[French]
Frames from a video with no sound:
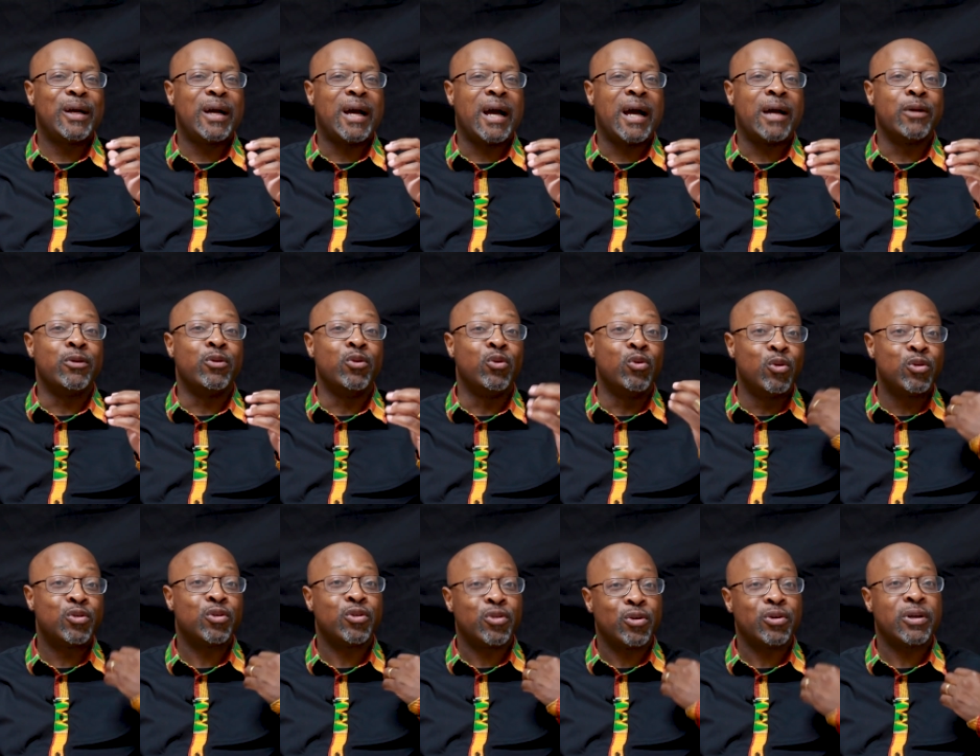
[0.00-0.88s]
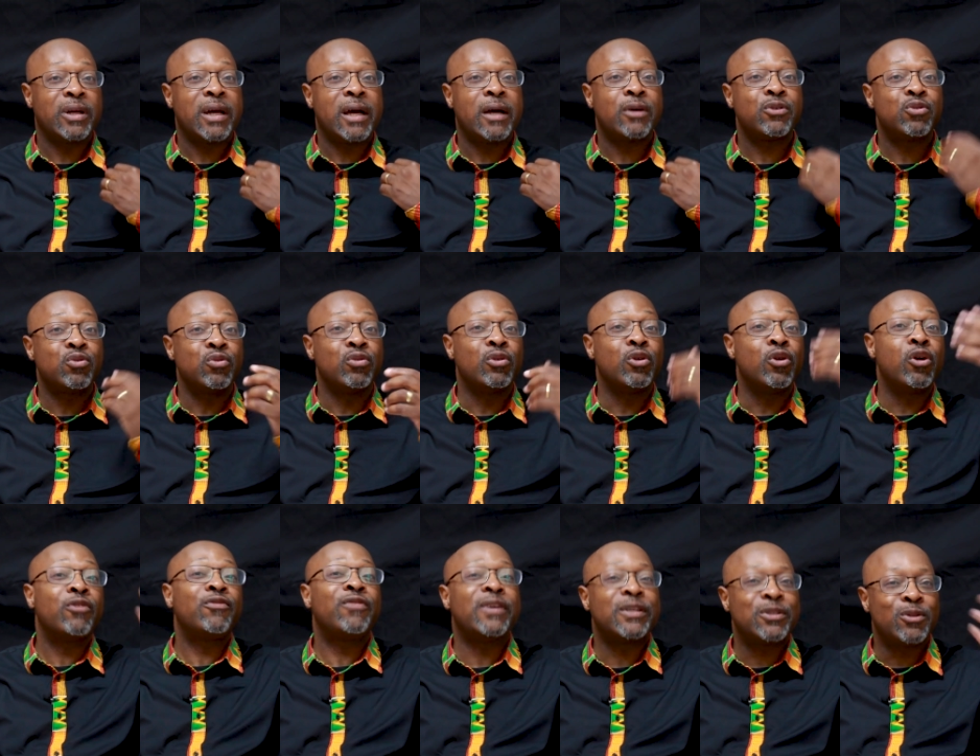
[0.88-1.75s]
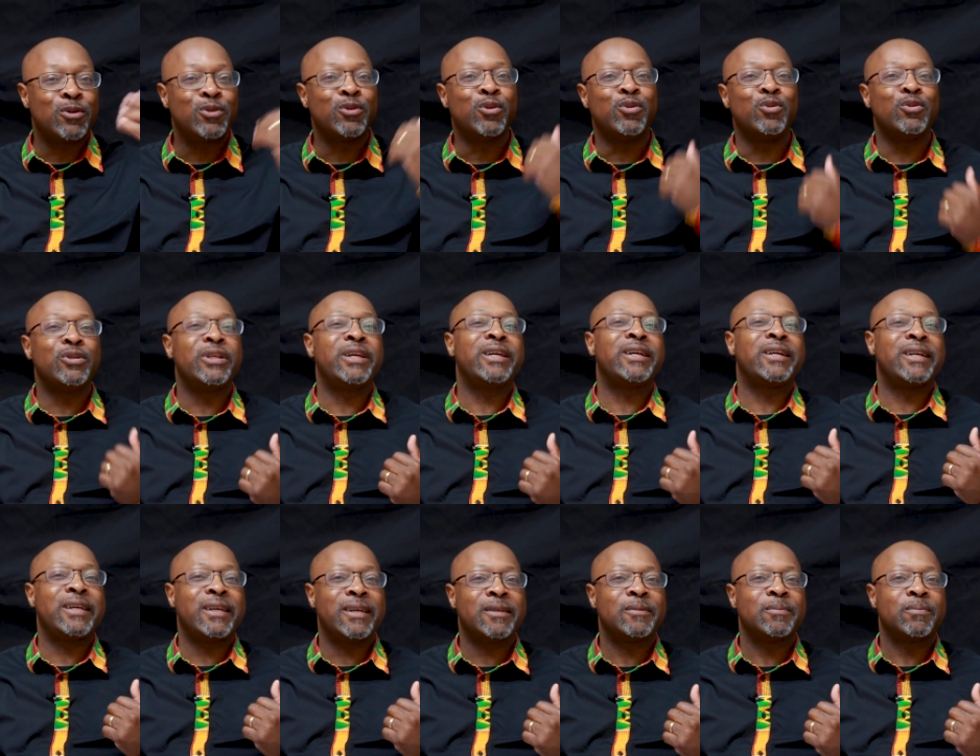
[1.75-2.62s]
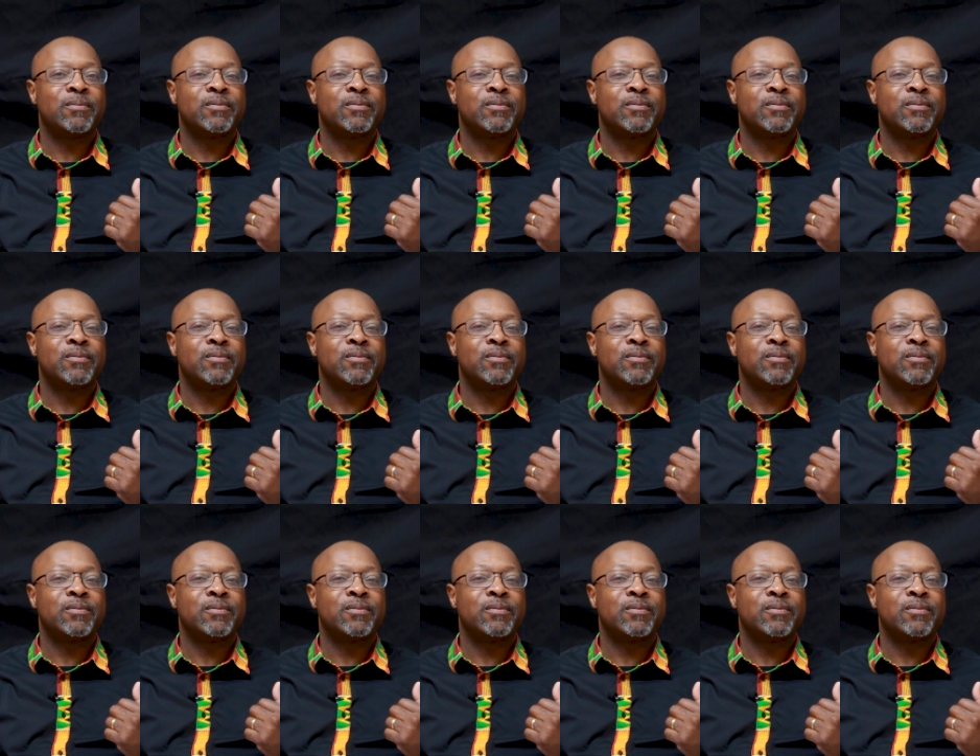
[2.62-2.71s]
à notre regard sur leur façon de nous décrire.